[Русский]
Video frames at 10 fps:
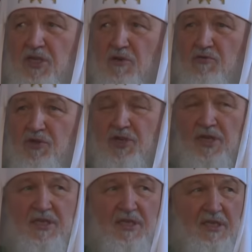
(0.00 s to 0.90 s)

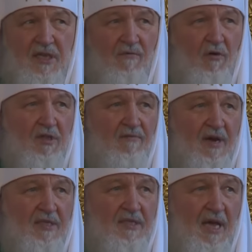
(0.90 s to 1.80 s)
исключить из него
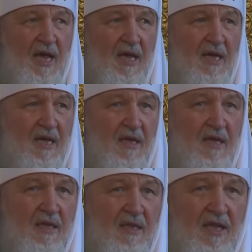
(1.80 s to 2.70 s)
Творца –
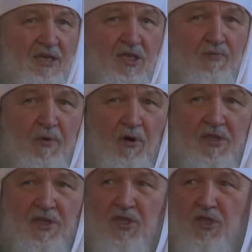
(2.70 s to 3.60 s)
даже
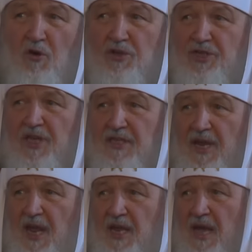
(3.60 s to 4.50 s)
просто с точки
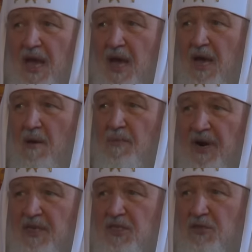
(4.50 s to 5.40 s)
зрения
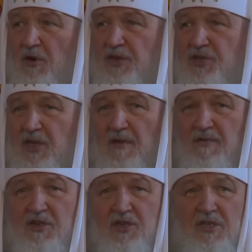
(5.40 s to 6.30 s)
простой
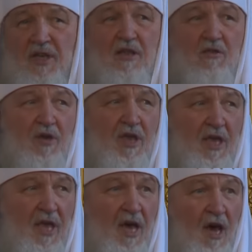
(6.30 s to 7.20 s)
человеческой
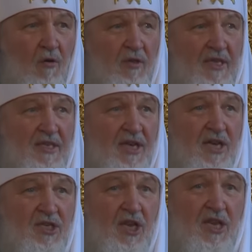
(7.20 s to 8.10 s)
логики у нас,
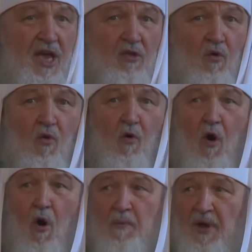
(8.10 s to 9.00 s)
конечно, нет
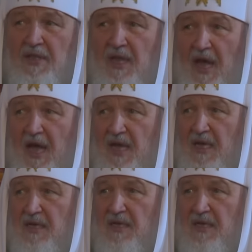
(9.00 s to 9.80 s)
опыта